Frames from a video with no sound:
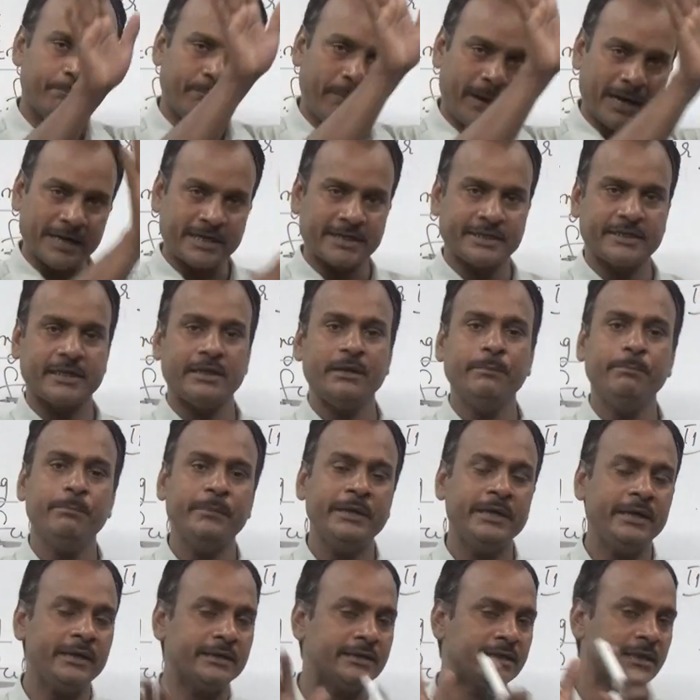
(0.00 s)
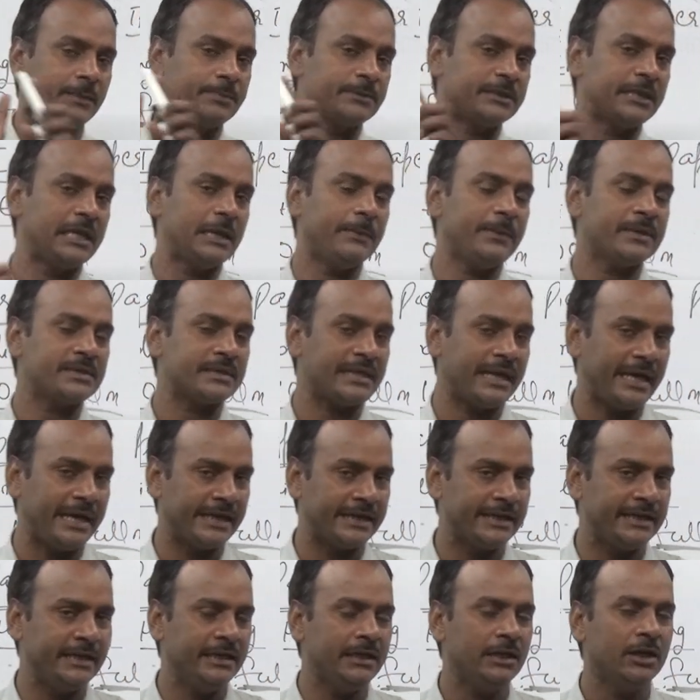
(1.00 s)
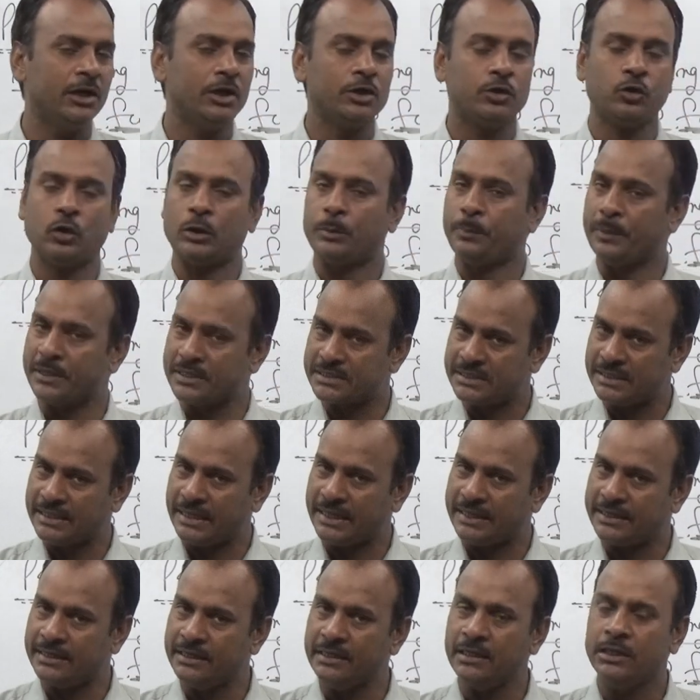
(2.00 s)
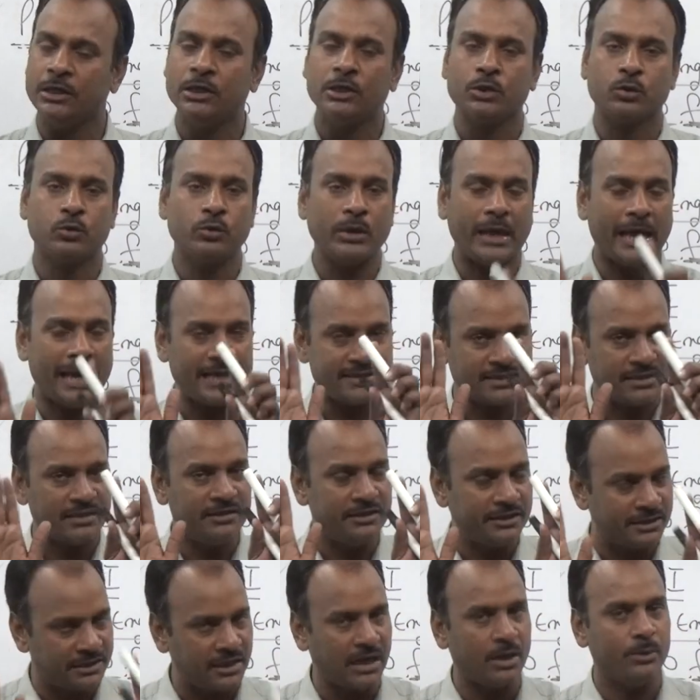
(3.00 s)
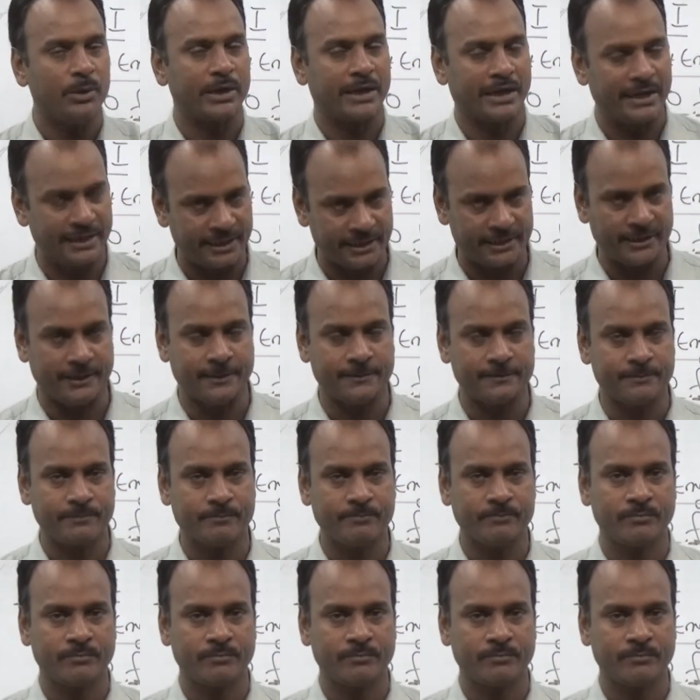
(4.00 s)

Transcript: पाठ्यक्रम में जब सिलेबस आएगी नोटिफिकेशन आएगी तो ऐसा लिखा हुआ रहेगा